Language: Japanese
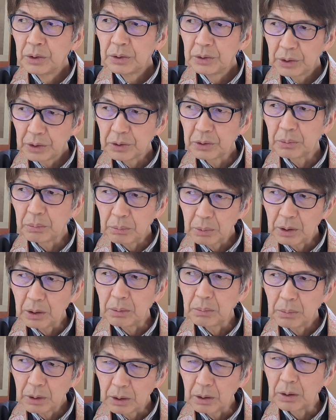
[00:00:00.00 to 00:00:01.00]
だけどまあ
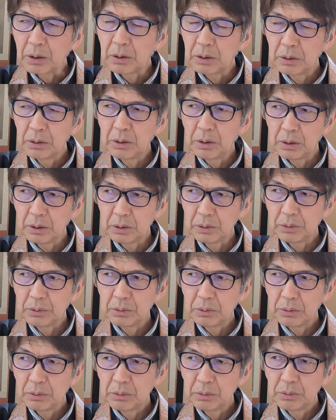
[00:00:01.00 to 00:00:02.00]
まああ
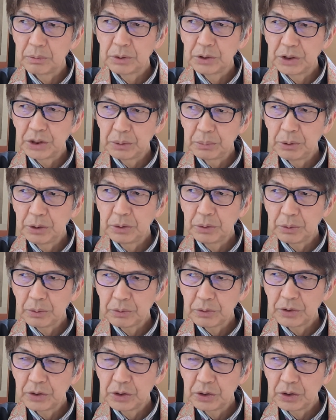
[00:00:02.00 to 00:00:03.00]
の自民党の
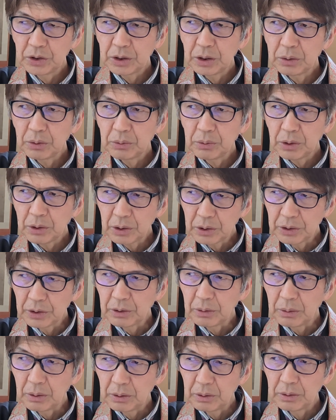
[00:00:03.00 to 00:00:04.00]
政治家の中で
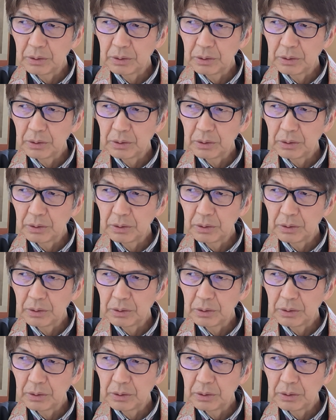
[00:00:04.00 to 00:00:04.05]
は